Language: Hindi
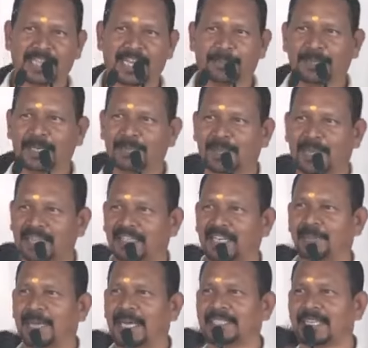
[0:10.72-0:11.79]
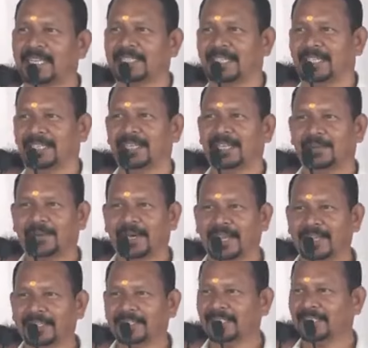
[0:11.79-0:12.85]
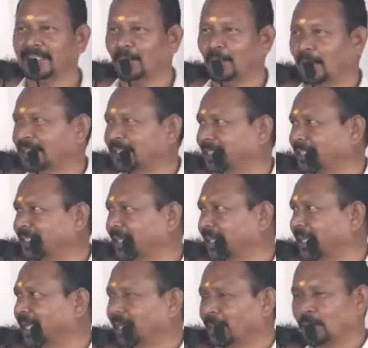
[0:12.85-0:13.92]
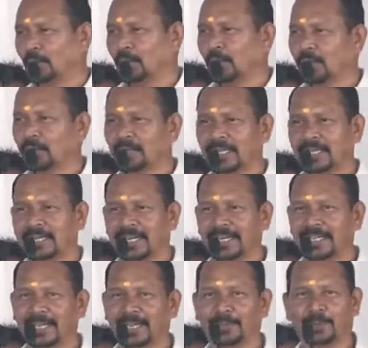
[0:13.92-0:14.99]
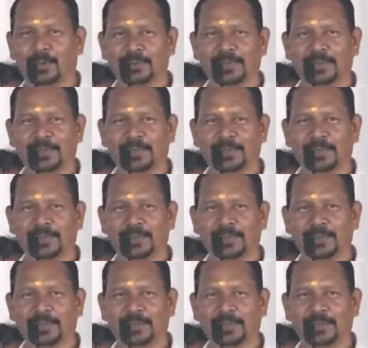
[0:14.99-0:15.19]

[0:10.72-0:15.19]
बच्चे अपनी मातृभाषा से बारंग चिटी ओल कुड़ुक खड़िया